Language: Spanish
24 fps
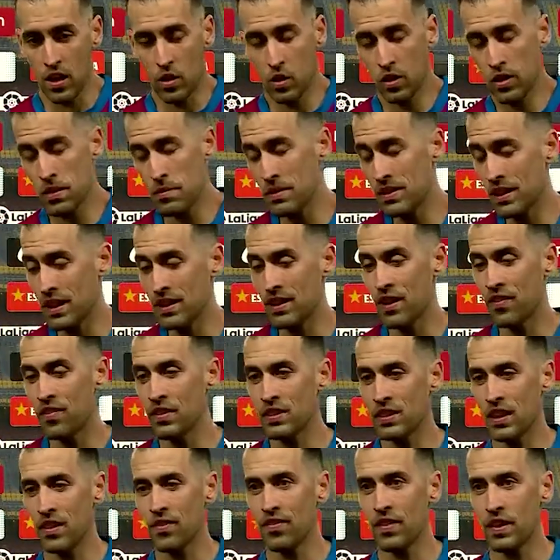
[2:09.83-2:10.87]
Y ahí va el
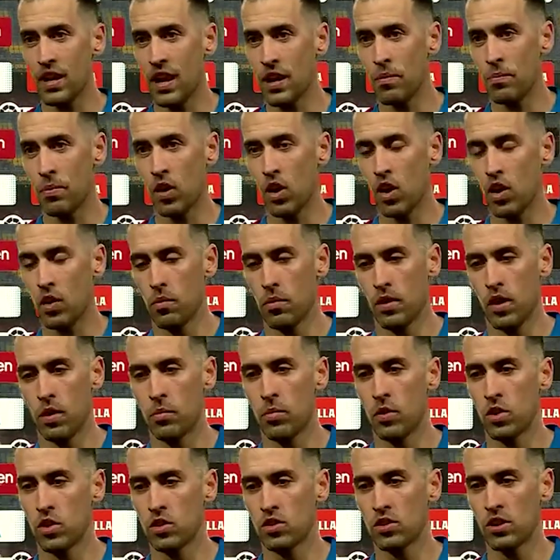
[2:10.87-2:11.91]
bombazo.
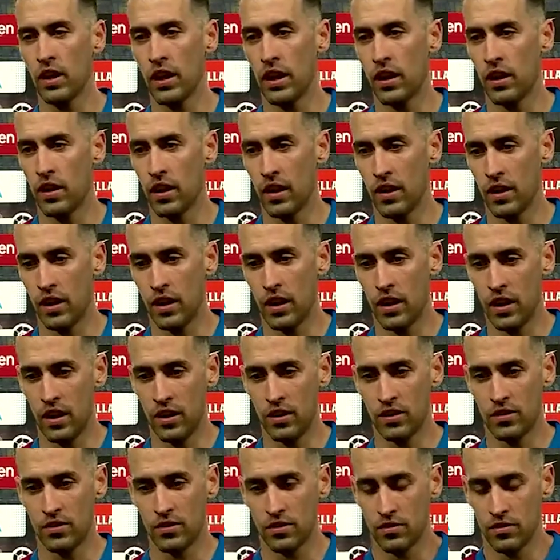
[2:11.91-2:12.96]
Existe la
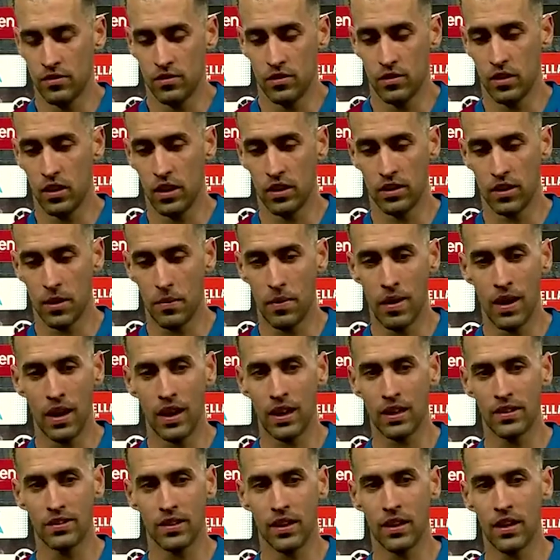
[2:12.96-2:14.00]
opción real de que
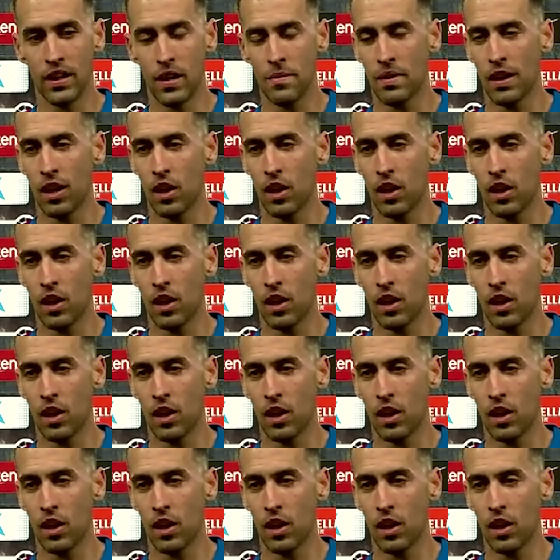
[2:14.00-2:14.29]
Busquets